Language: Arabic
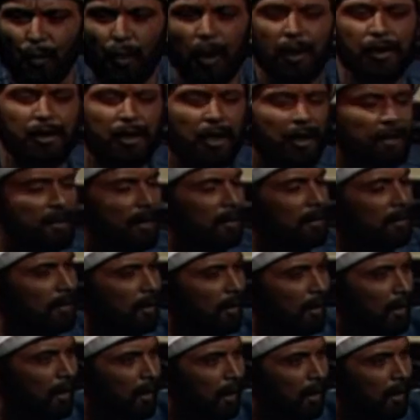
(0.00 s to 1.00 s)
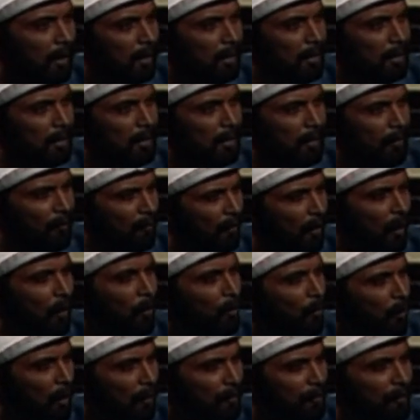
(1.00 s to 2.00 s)
وان شئت الدقه
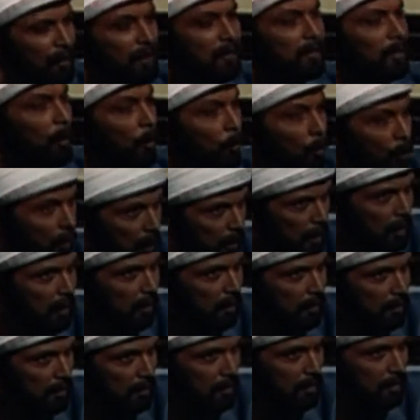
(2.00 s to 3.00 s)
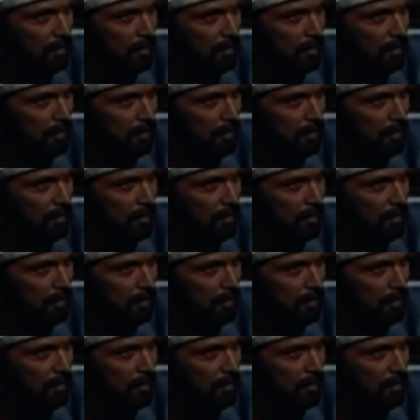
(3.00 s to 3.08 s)
فهو في التوقيت